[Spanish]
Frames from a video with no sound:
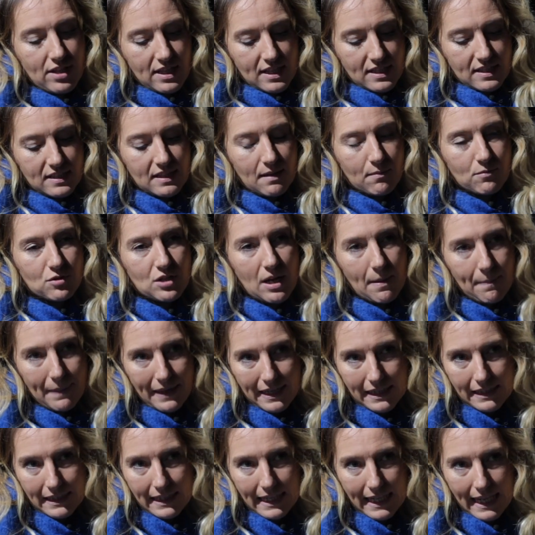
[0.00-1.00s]
Necesitamos la,
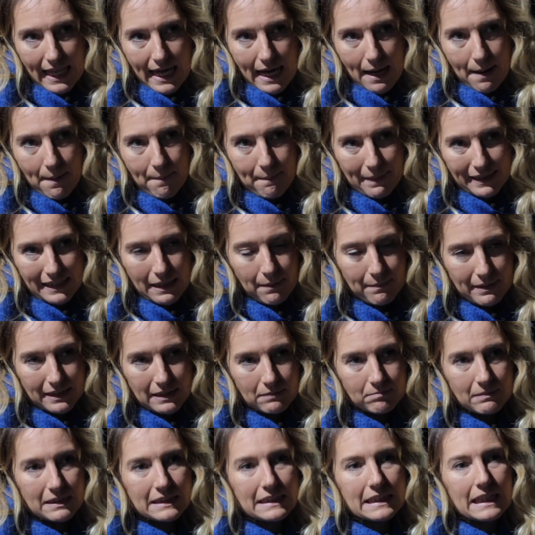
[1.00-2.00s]
pata
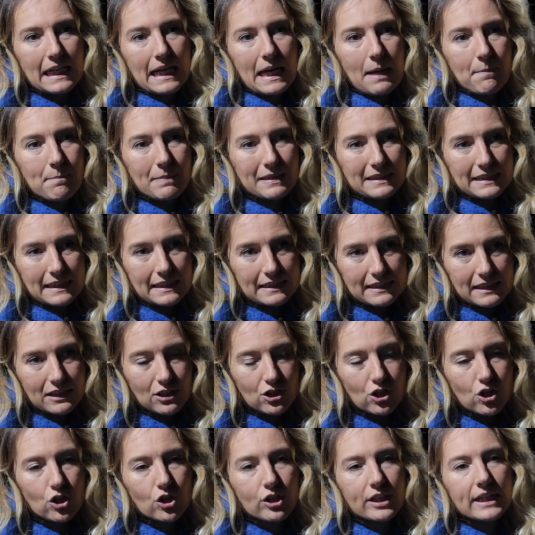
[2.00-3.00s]
matemática, la pata de
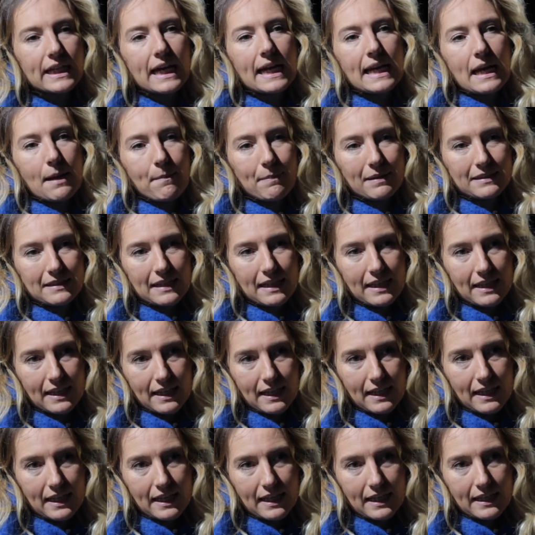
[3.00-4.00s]
tecnología y la pata
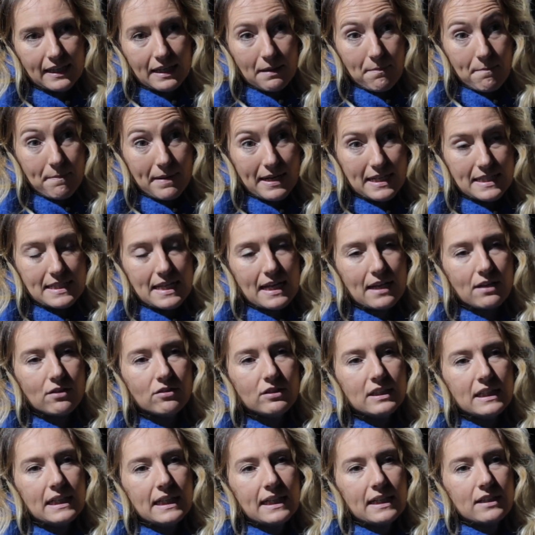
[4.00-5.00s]
de, empresa,
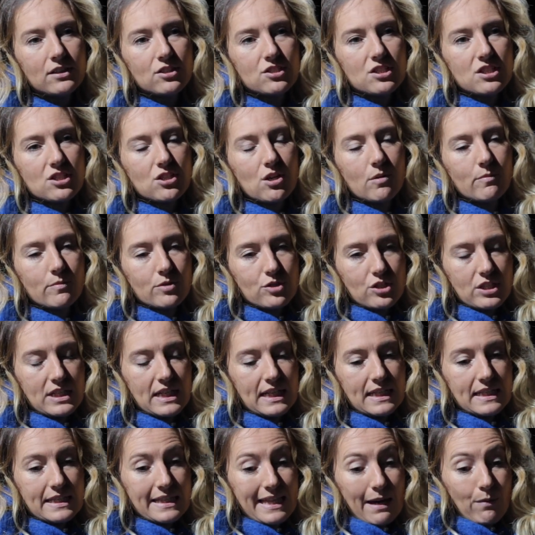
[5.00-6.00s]
Entonces es como si
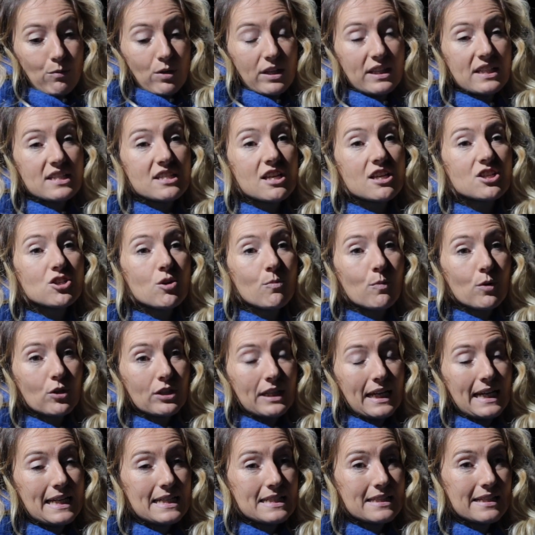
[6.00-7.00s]
el taburete se
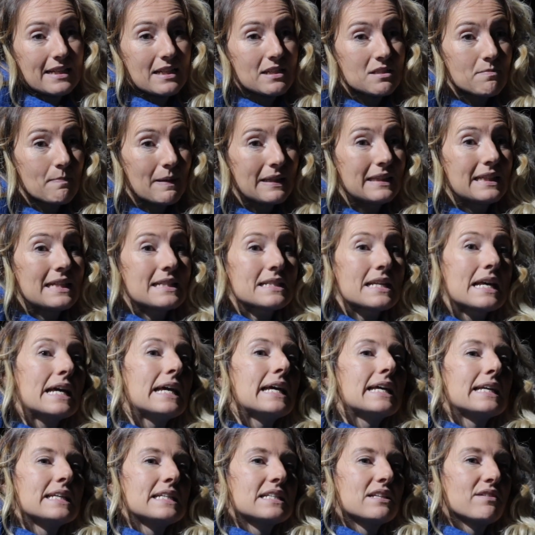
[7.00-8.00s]
soporta en las tres patas
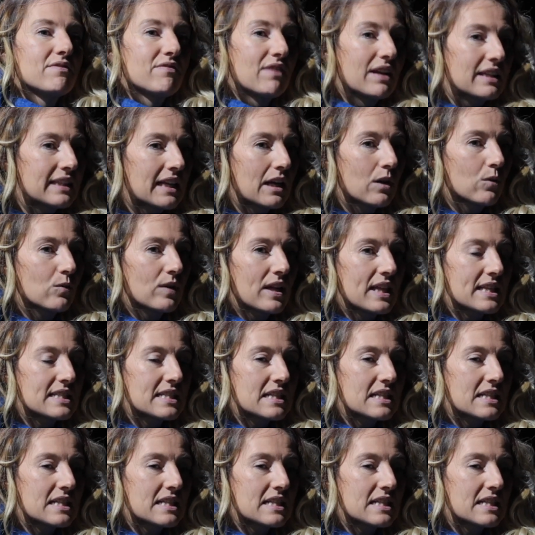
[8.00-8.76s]
y si falta alguna de